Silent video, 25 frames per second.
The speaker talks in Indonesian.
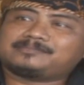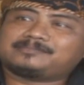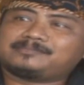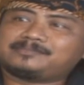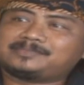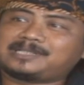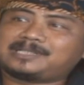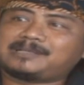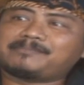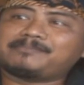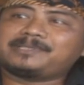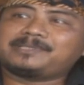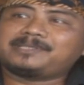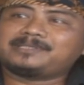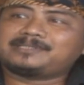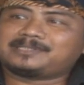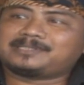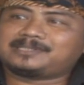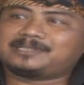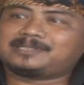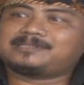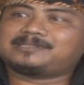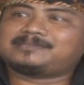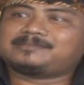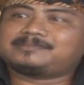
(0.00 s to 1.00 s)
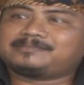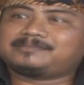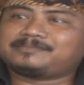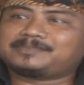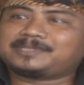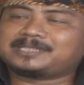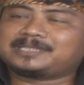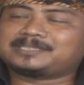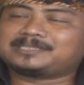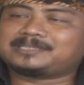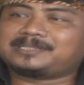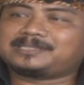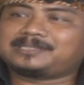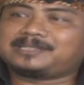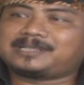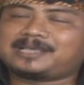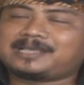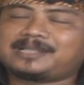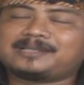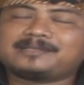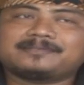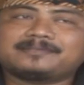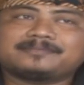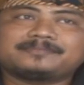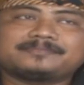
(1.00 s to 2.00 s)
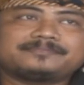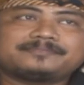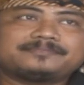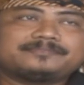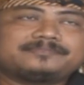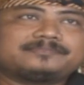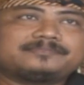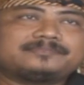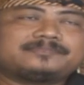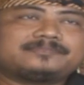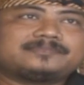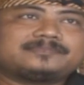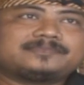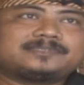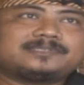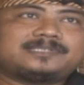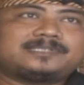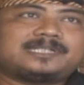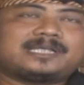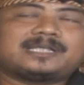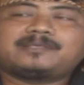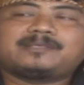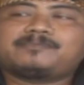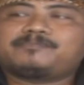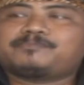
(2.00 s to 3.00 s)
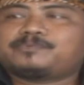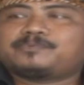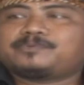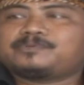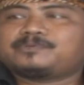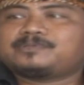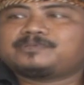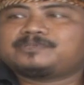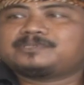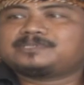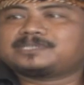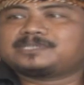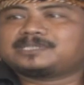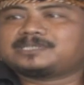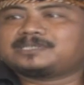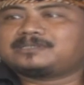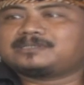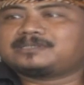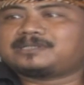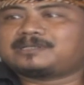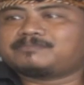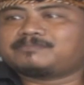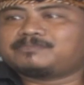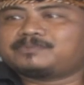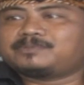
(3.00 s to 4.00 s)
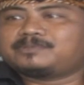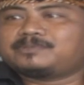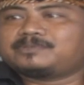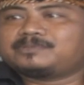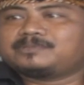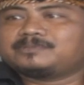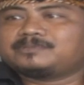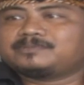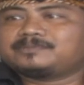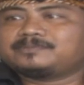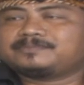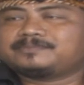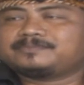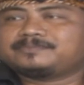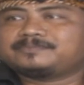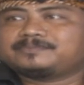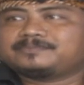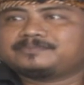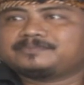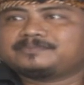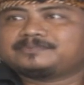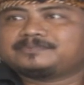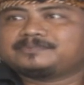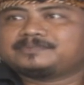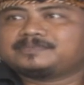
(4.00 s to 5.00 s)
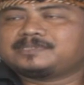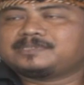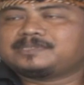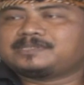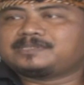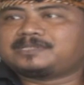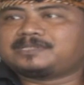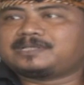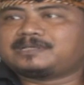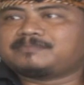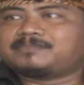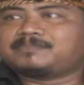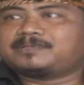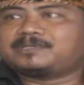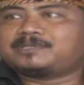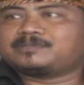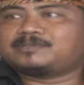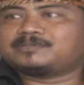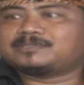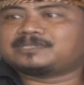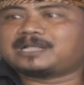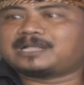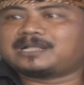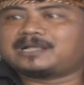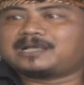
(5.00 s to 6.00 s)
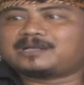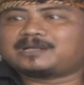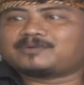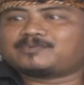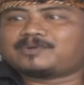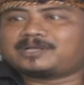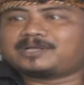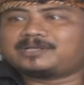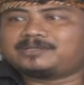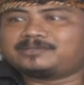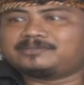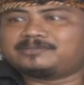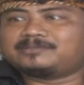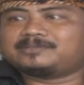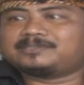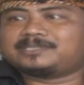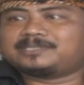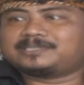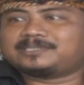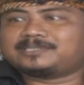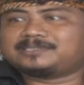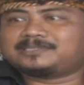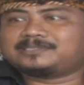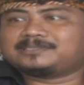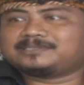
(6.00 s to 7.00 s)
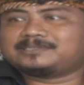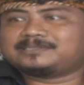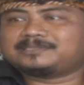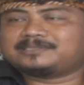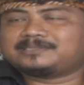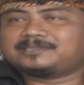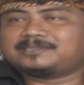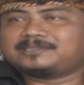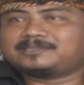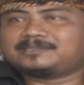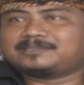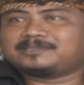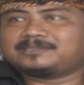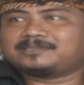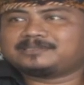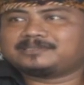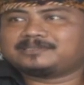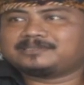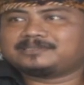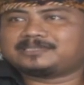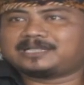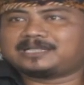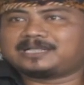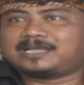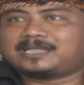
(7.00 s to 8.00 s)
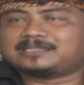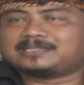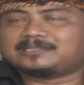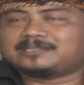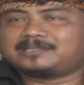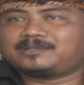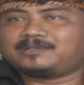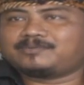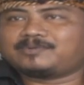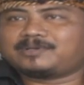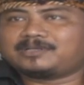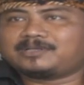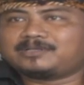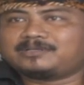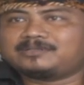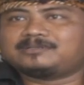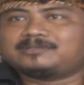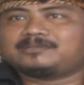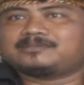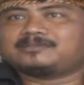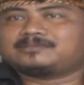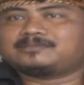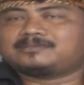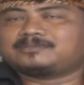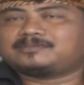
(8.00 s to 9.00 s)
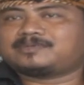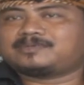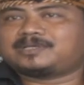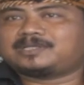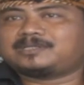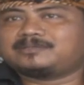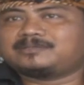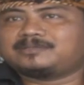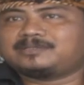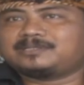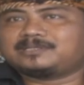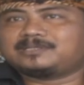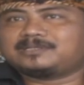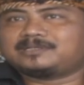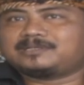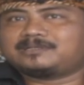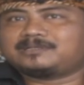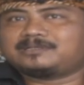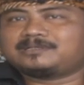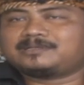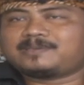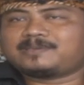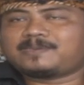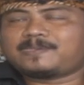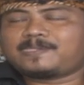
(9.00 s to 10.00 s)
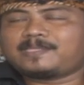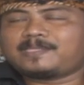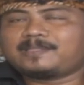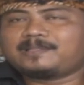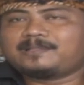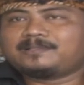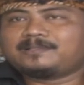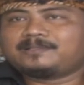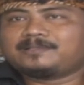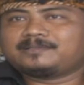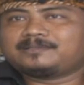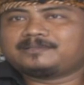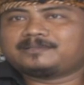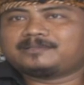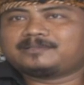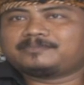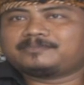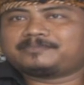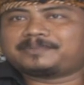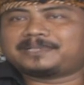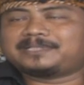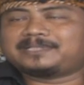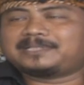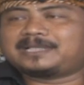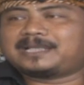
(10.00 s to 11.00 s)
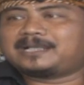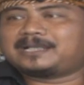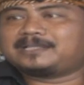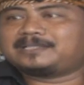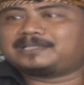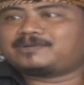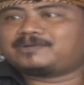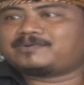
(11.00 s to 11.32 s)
Sami senang berkesenian, yang impun seke tabuh yang bentuk sanggar waduk itu sanggar seni waduk waduk nika panjangannya